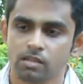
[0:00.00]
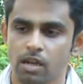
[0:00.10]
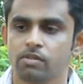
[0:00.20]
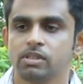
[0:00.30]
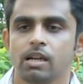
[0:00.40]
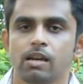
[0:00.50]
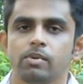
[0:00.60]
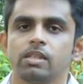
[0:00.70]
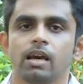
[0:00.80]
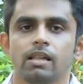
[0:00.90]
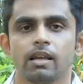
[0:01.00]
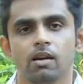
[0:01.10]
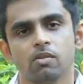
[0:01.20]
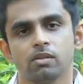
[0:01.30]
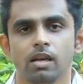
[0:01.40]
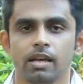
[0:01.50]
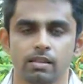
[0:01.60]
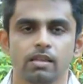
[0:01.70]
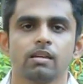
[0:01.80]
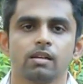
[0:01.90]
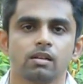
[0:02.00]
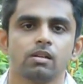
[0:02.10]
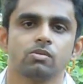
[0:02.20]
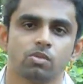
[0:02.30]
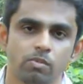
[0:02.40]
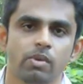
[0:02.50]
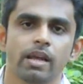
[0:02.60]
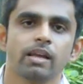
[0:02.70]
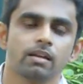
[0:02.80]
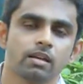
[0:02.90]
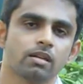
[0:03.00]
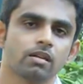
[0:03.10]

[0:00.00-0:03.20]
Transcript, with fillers: சில விஷயங்களை பற்றி கதைகளும் வந்து ஐ திங்க் ஷுட் பிரேக்